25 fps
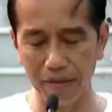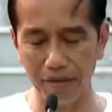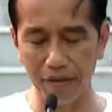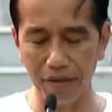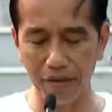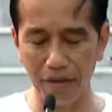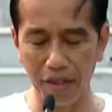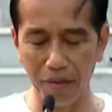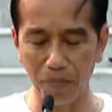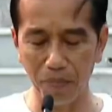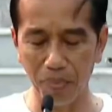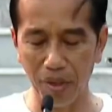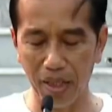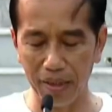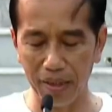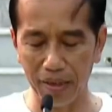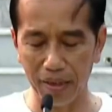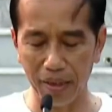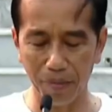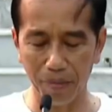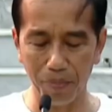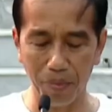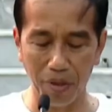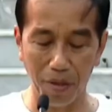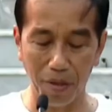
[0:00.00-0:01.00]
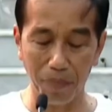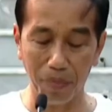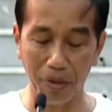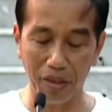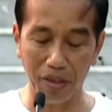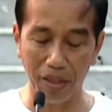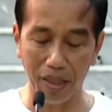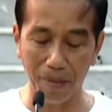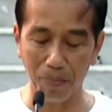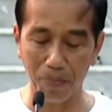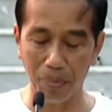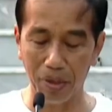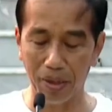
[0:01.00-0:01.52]
asisten pelatih, para
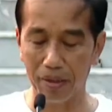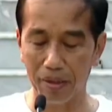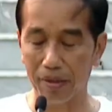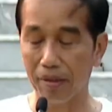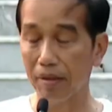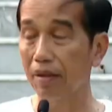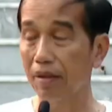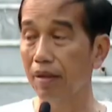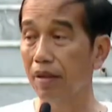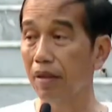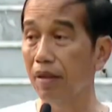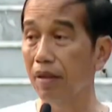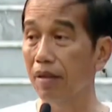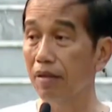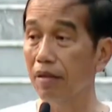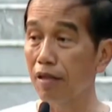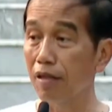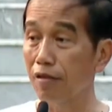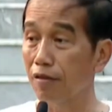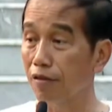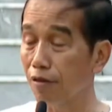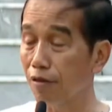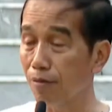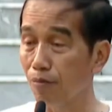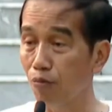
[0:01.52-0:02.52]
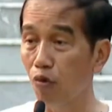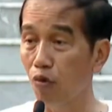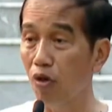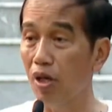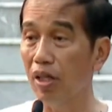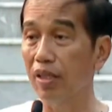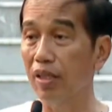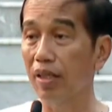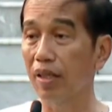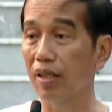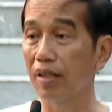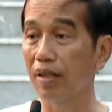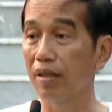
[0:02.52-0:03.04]
pendamping, dan
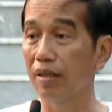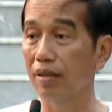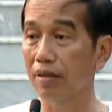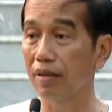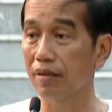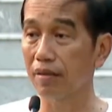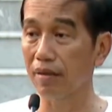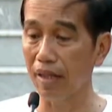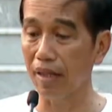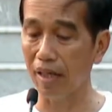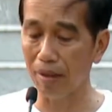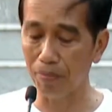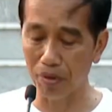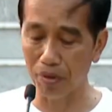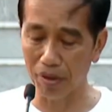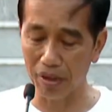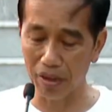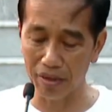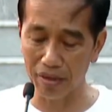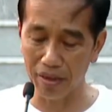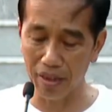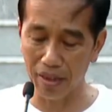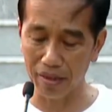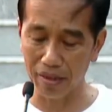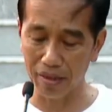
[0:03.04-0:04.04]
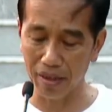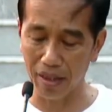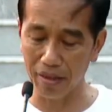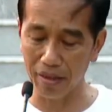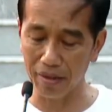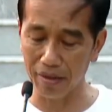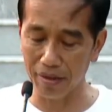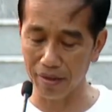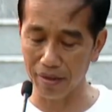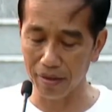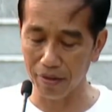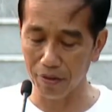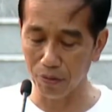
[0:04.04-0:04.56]
semua yang telah bekerja
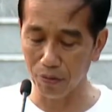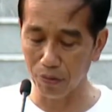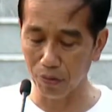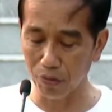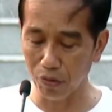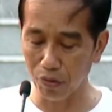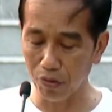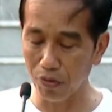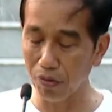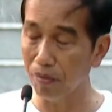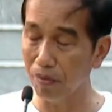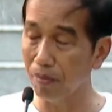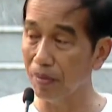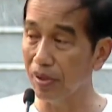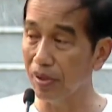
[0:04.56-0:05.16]
keras untuk